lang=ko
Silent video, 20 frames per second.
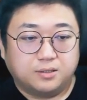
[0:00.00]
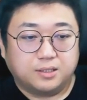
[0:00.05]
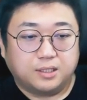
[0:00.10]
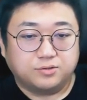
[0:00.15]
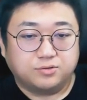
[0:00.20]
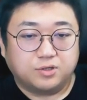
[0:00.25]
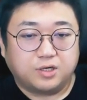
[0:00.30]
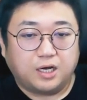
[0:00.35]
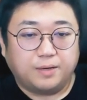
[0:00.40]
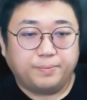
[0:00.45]

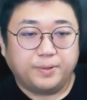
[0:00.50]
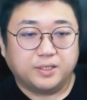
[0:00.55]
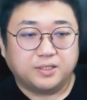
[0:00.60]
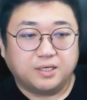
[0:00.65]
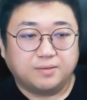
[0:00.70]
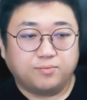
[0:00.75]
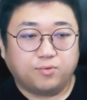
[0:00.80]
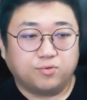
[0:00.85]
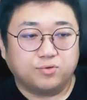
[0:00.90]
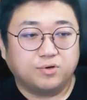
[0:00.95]
나중에 카페에다
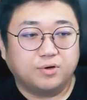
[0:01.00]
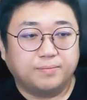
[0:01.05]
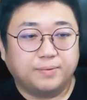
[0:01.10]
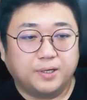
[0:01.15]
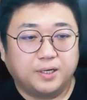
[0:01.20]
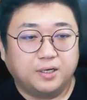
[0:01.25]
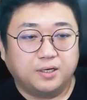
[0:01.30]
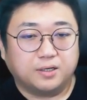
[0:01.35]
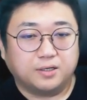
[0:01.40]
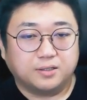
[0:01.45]
한번
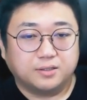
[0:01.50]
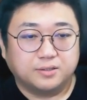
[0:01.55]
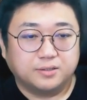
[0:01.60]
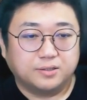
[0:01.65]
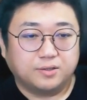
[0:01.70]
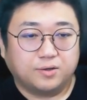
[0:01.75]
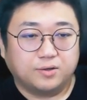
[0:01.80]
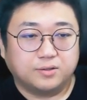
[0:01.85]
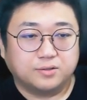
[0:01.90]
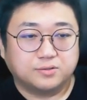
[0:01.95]
올려봐
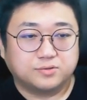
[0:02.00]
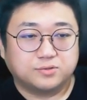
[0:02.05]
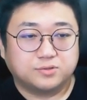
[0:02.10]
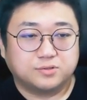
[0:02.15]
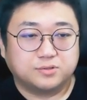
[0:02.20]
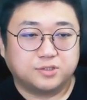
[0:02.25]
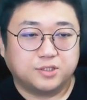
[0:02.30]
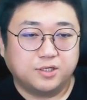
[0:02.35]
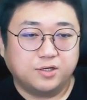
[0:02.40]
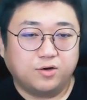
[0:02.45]

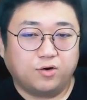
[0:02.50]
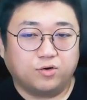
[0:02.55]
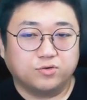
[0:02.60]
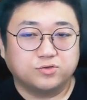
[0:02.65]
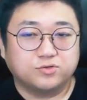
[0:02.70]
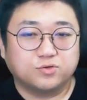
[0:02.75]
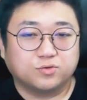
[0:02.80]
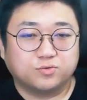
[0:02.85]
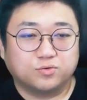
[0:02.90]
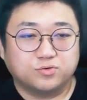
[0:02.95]
실력
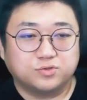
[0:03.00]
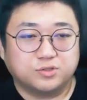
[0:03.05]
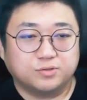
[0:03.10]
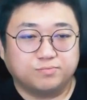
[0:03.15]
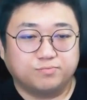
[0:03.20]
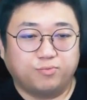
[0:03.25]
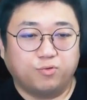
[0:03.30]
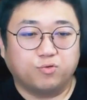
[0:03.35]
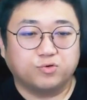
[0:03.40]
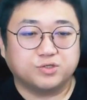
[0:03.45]
어느 정도인지
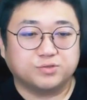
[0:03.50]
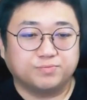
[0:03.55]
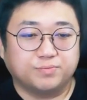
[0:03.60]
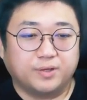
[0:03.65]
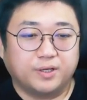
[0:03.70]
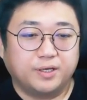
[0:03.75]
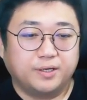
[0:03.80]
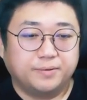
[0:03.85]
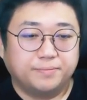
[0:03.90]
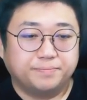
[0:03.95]
보고
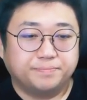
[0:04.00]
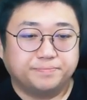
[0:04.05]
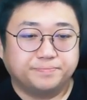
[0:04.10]
싶네.